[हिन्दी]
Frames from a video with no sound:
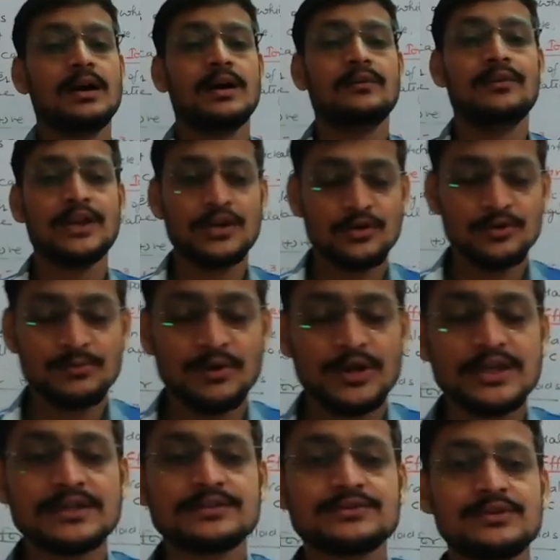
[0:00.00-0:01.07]
A very good
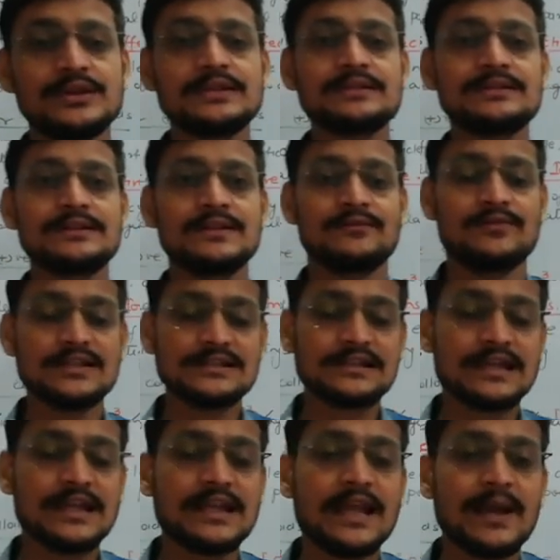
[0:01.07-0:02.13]
morning students. Once
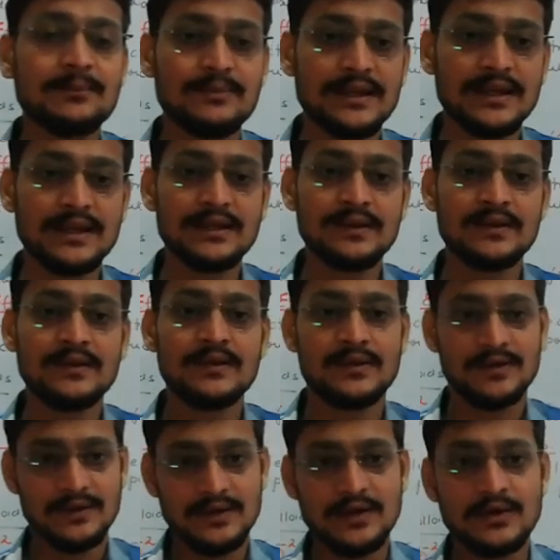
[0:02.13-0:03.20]
again I am here.
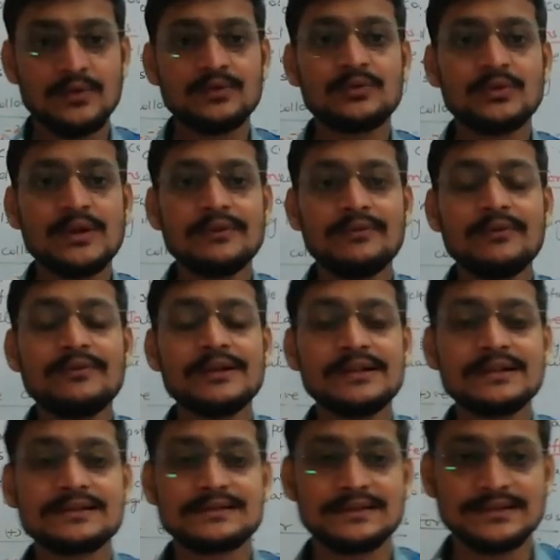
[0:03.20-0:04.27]
Now today we will
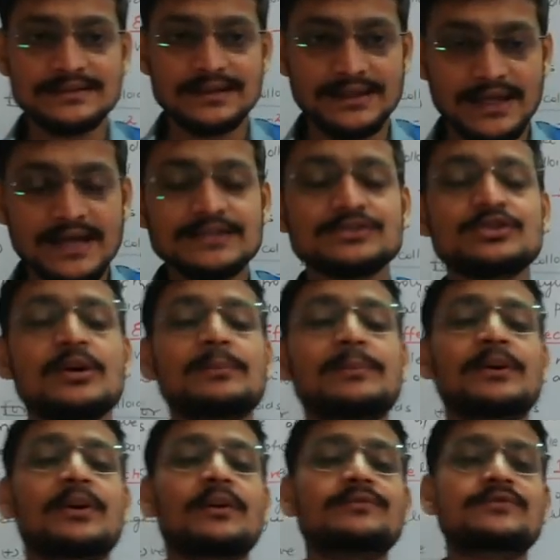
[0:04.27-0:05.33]
discuss the last
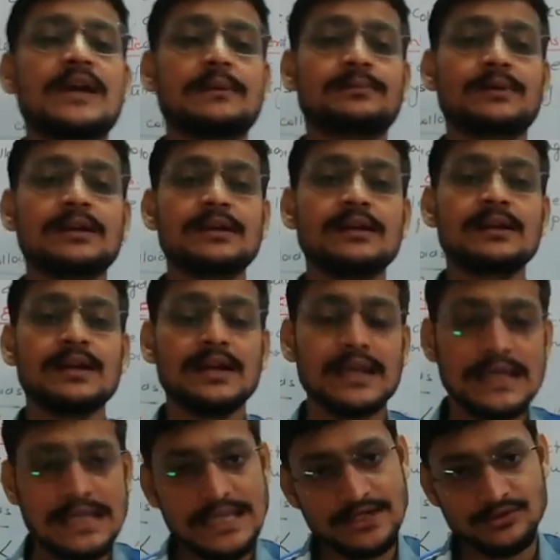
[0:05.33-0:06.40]
topic of chapter
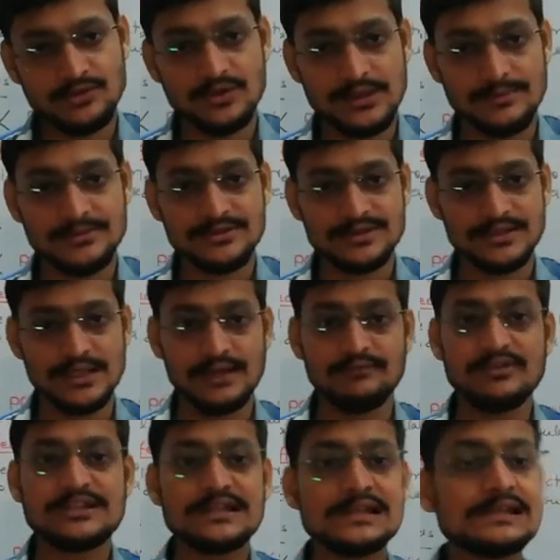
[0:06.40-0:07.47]
electrochemistry and
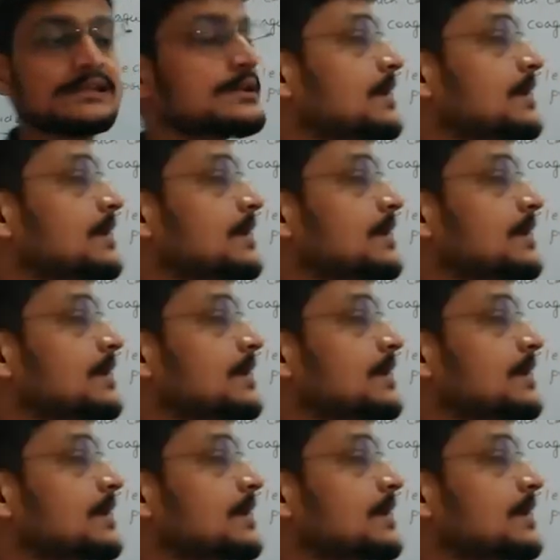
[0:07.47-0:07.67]
which is